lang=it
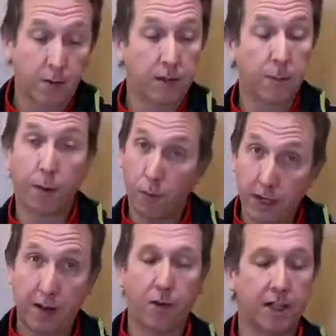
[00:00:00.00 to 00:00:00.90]
ti
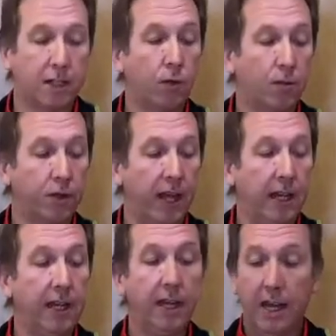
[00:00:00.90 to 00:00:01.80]
proponiamo anzi due
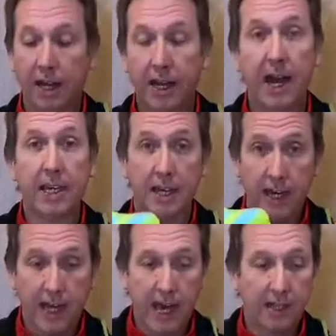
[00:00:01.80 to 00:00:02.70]
modelli, Nike
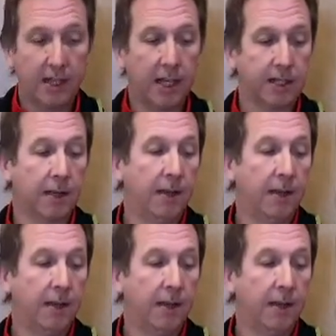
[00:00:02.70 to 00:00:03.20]
e Adidas.